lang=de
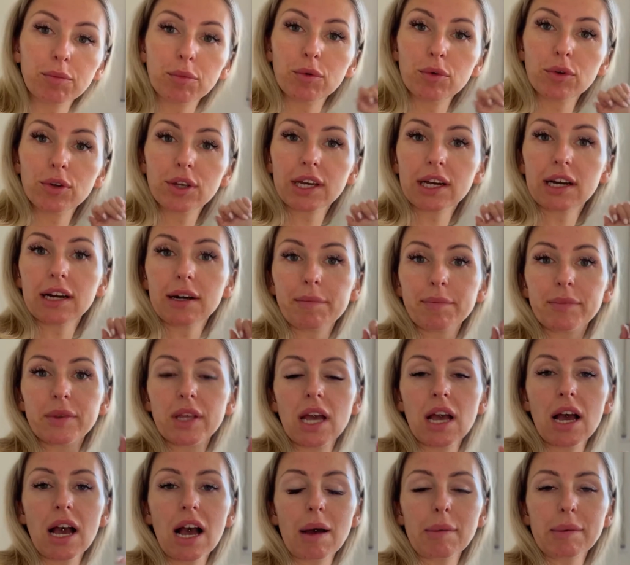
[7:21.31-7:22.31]
Bücher
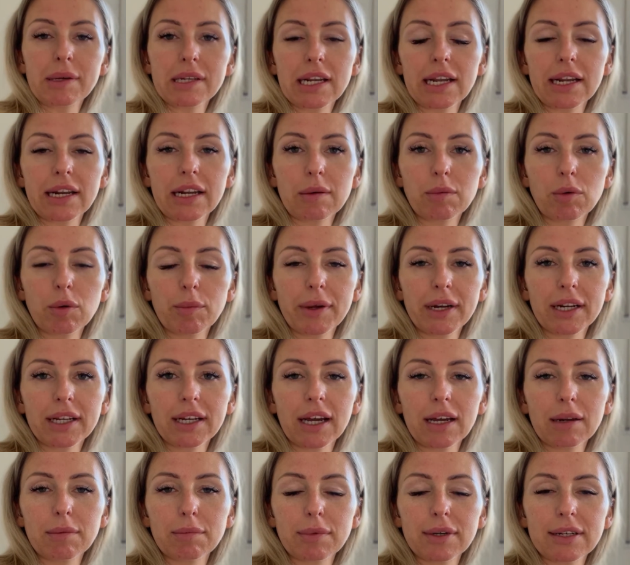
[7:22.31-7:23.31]
habe ich leider im Moment
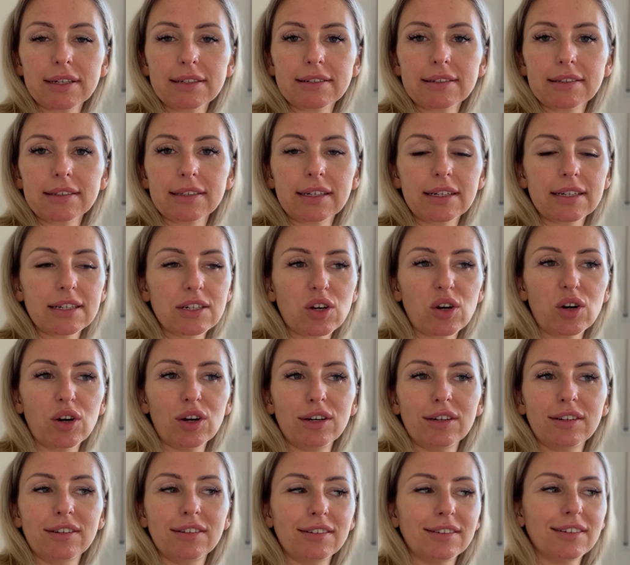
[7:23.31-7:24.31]
keinen passenden
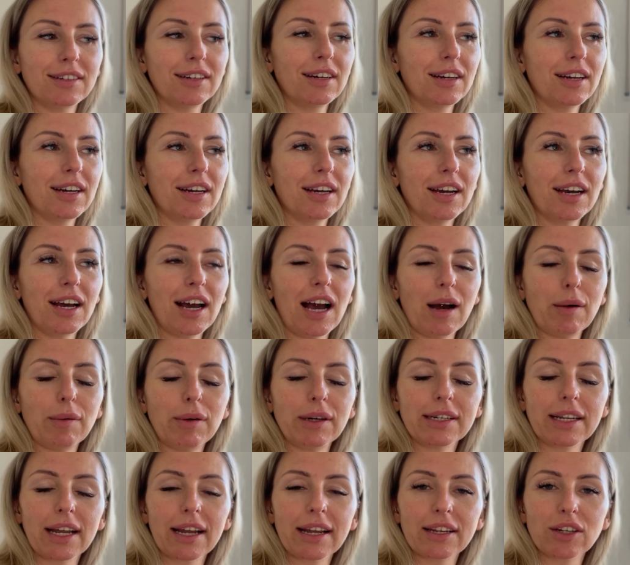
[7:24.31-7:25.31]
Karton.
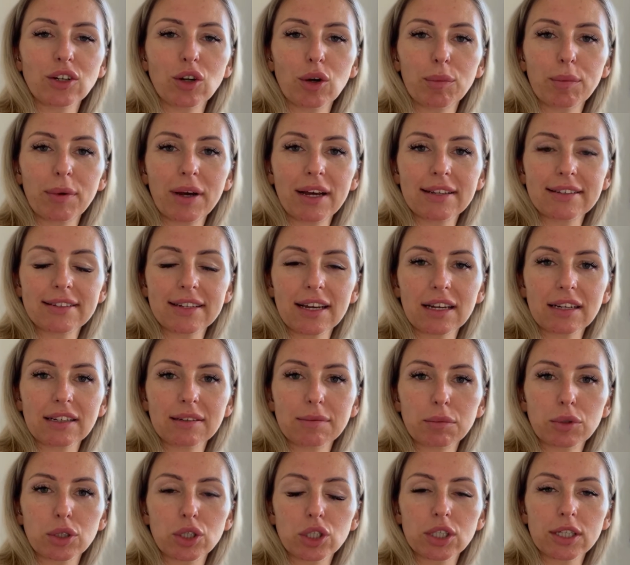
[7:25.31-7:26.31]
Aber da ich noch ein paar
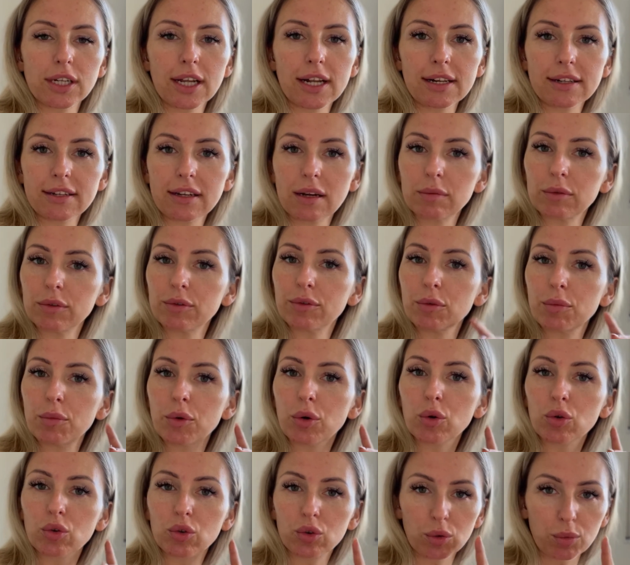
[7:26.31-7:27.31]
Sachen bestellt habe für
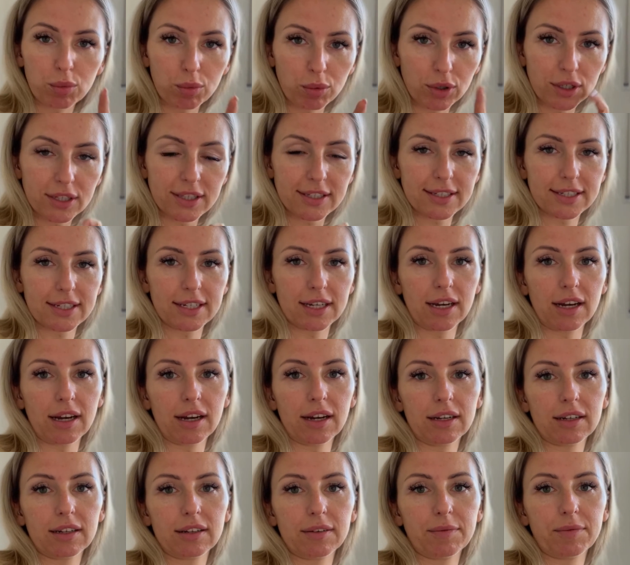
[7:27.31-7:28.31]
Mirkus
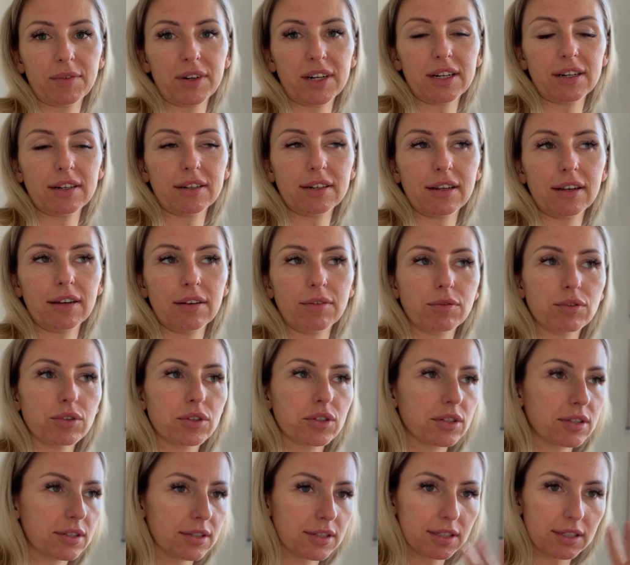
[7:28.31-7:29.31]
Geburtstag, weil der
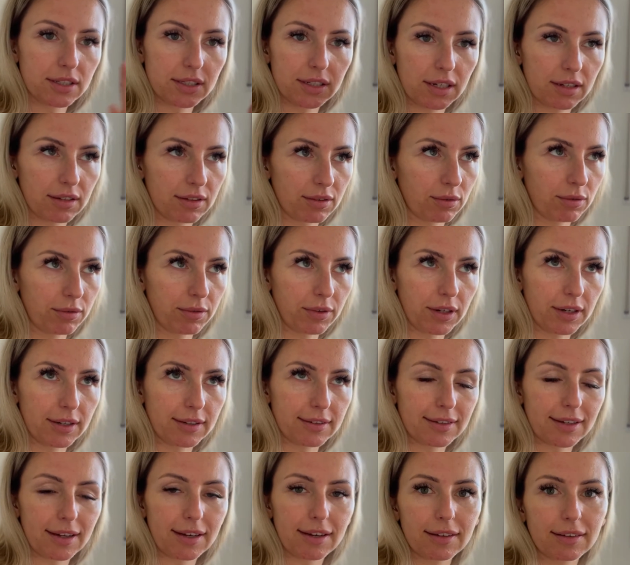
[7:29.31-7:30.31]
wünscht sich ja so viele
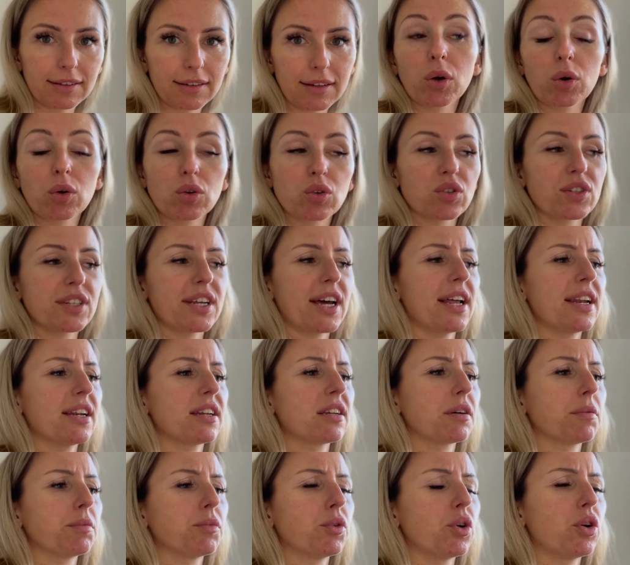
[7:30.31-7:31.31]
Sachen und unter
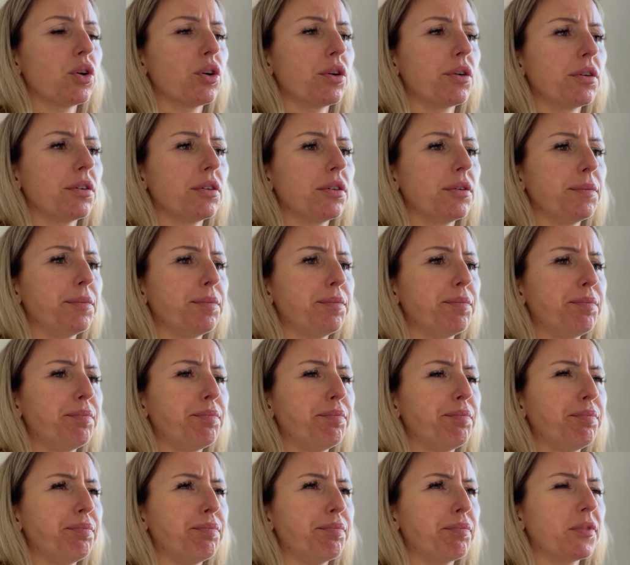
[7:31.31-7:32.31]
anderem noch,
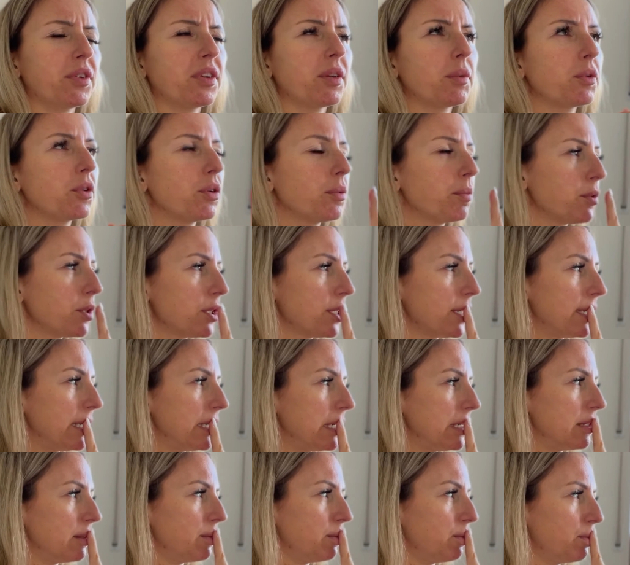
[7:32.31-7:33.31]
ähm, was habe ich noch
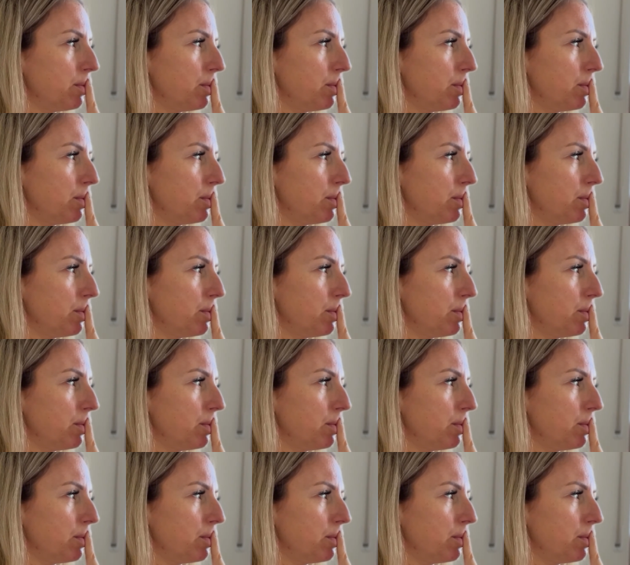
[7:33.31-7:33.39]
bestellt?